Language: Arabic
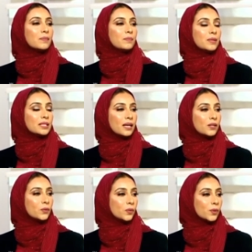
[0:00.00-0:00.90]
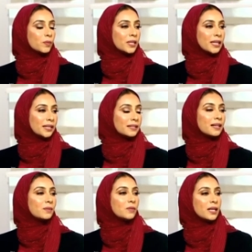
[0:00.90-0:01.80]
مساء النور
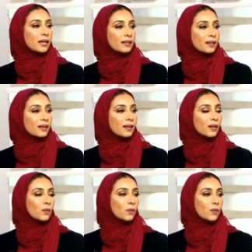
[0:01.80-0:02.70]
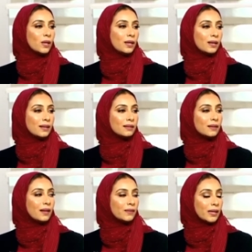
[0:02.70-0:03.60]
مذيعتنا المتألقة
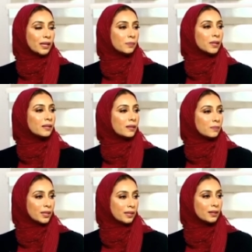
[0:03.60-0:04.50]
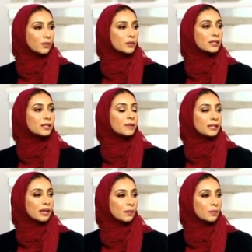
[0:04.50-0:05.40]
وأرحب أيضا بأسرة
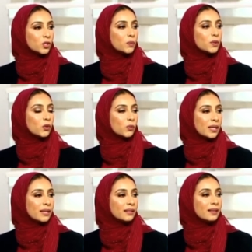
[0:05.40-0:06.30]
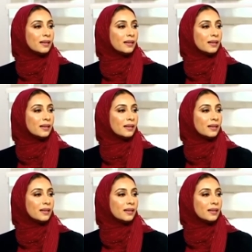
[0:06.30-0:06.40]
البرنامج من عمان